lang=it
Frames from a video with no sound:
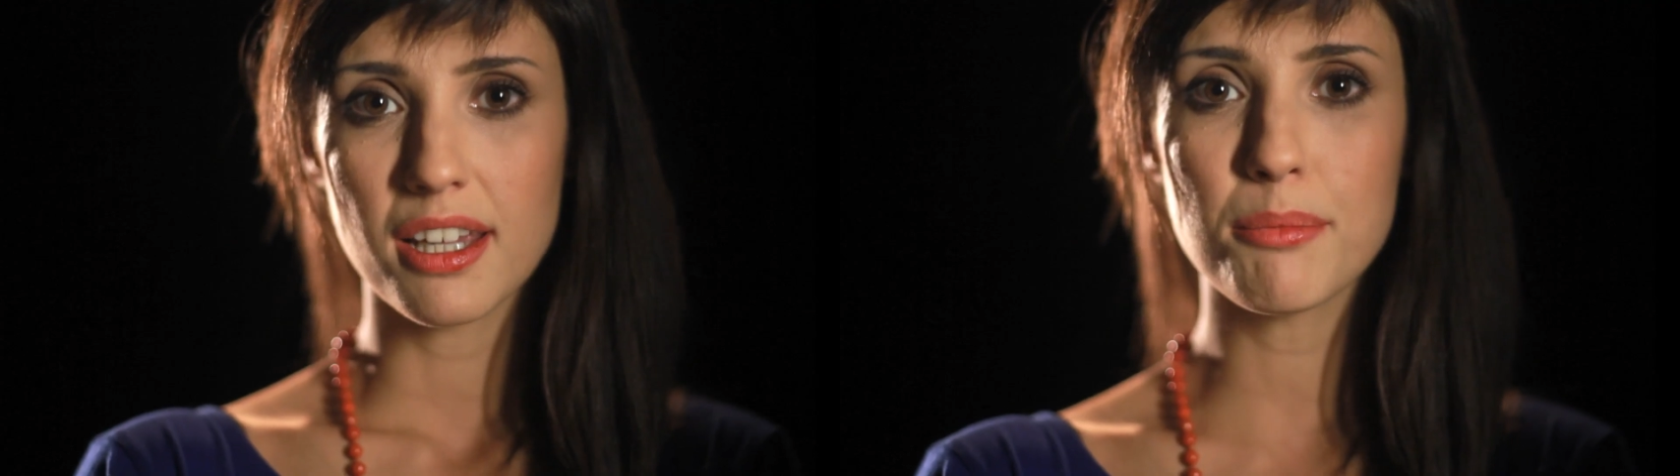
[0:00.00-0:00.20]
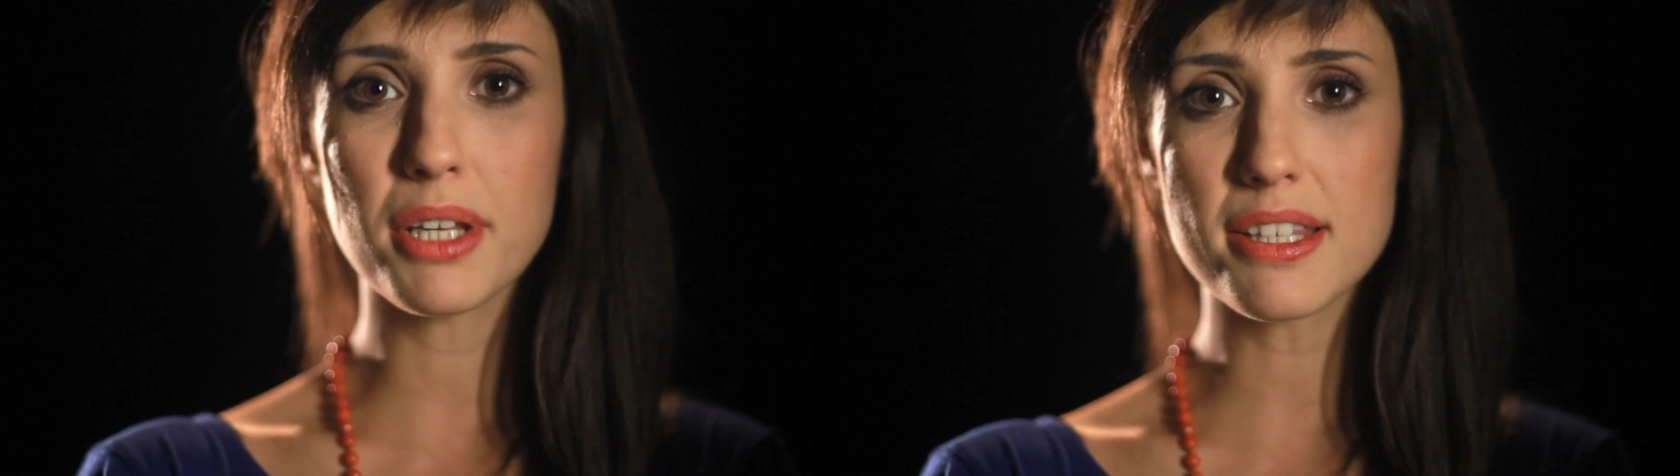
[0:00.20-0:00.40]

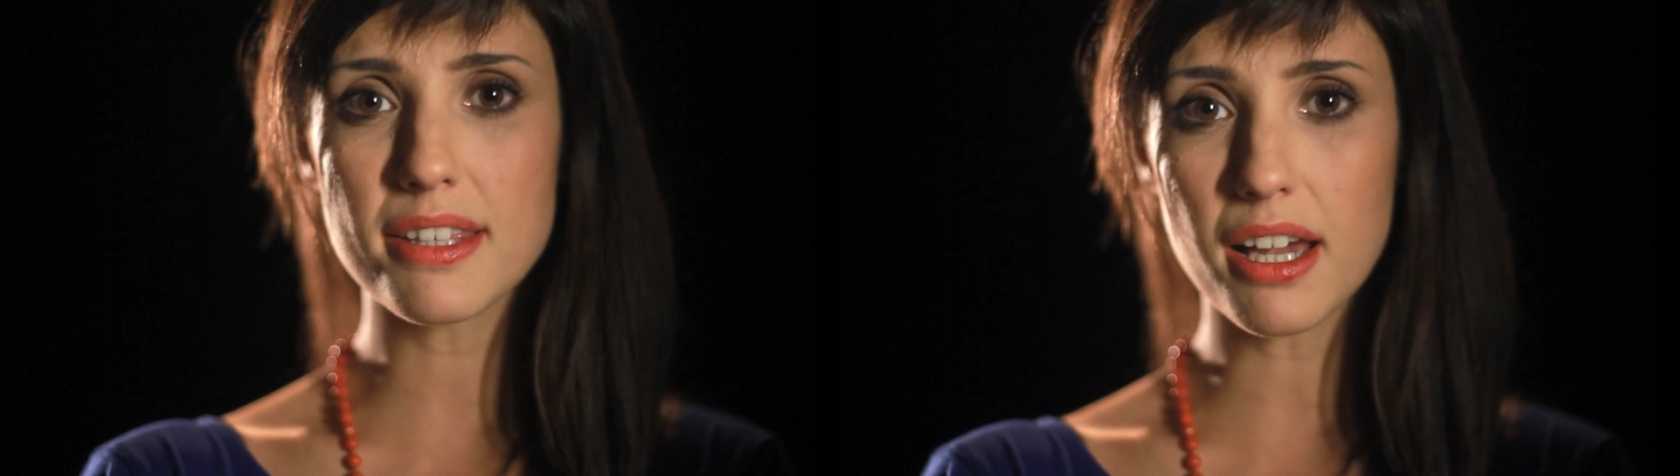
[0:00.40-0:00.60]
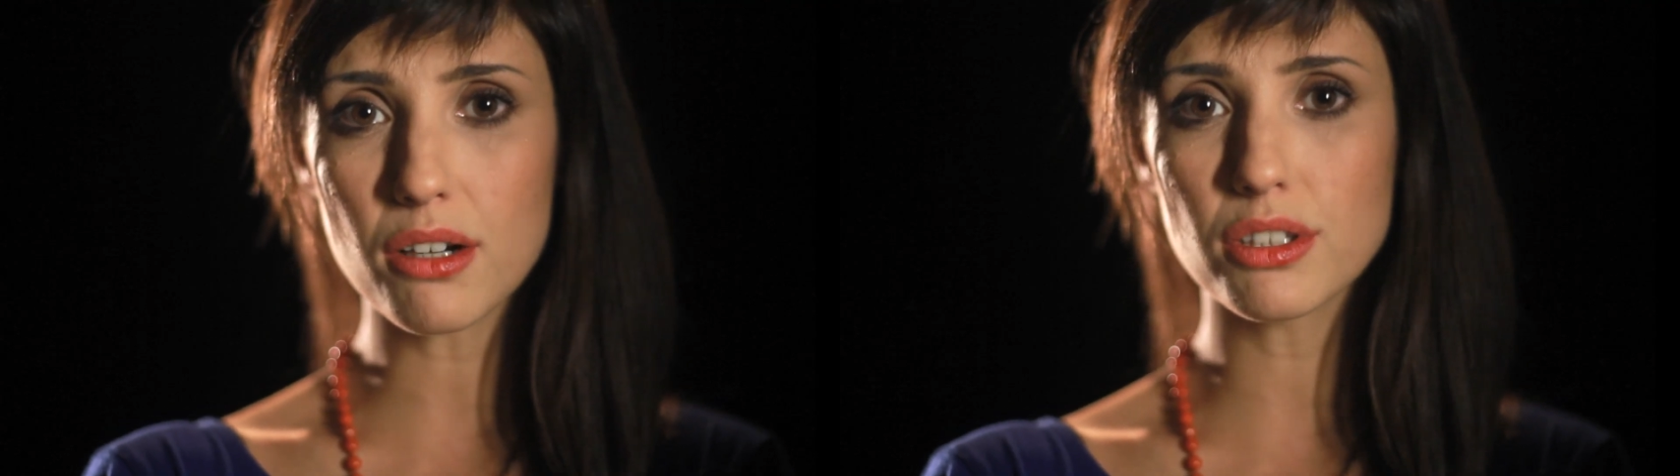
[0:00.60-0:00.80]
Il
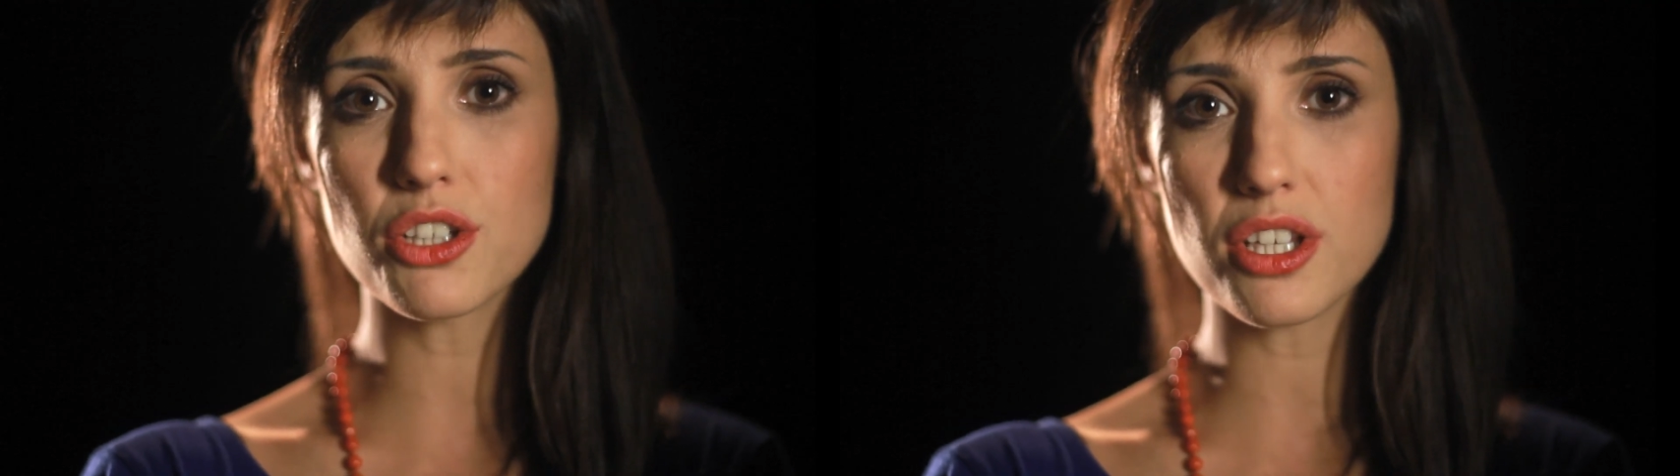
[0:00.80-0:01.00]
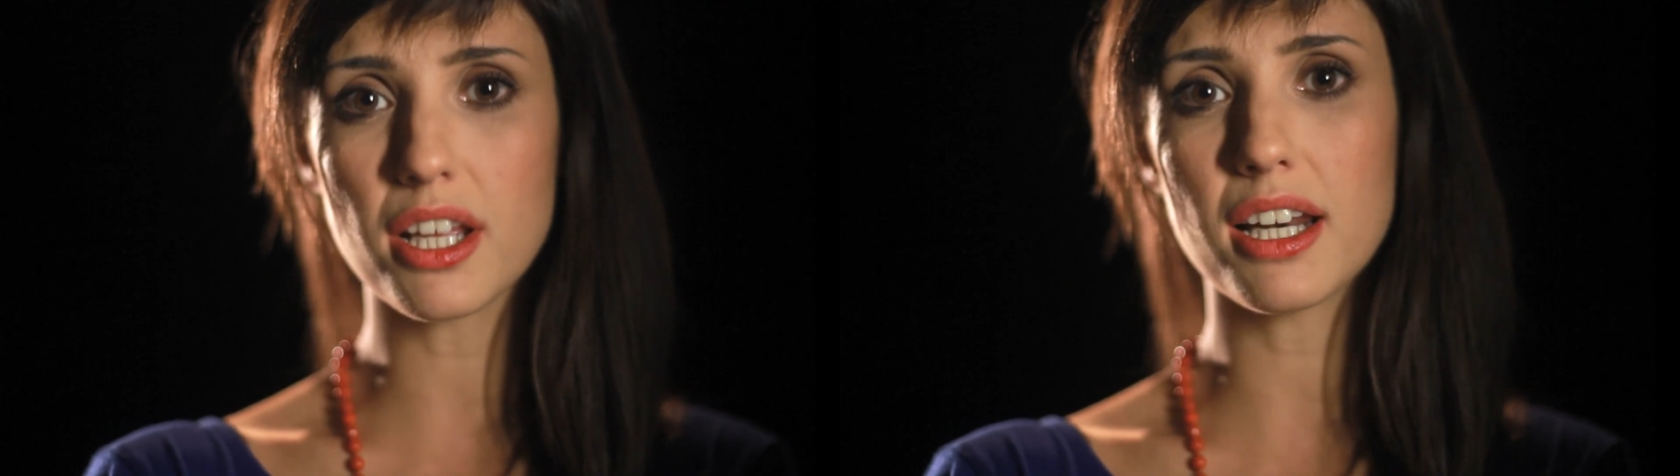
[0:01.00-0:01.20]
Ministero
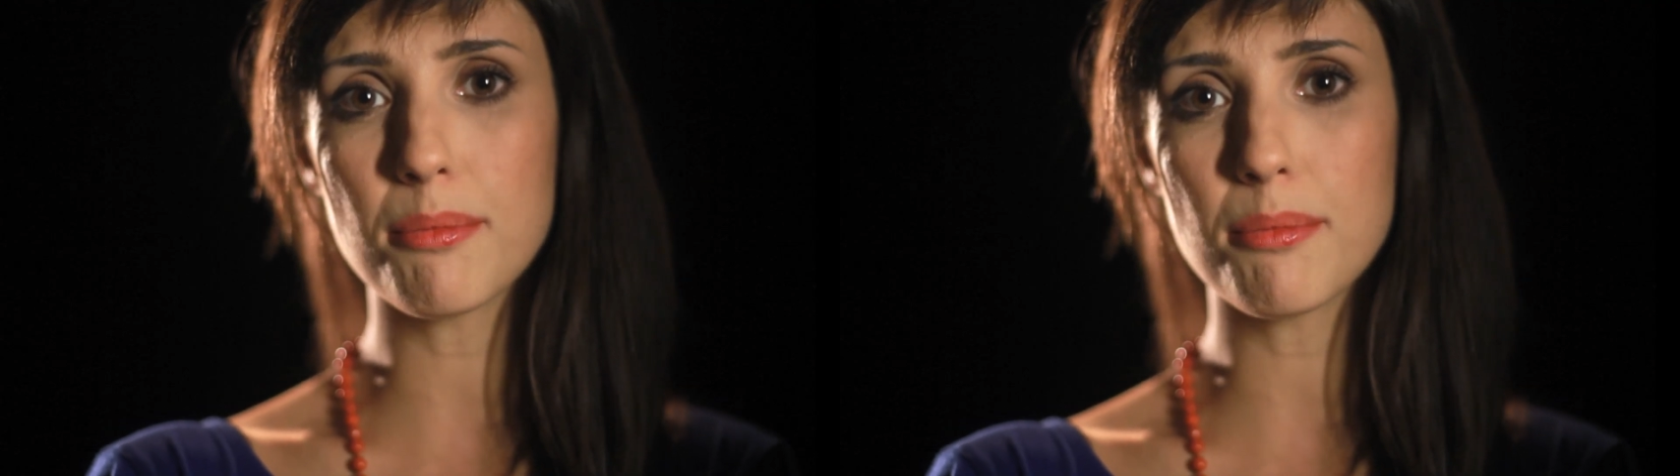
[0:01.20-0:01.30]
decide che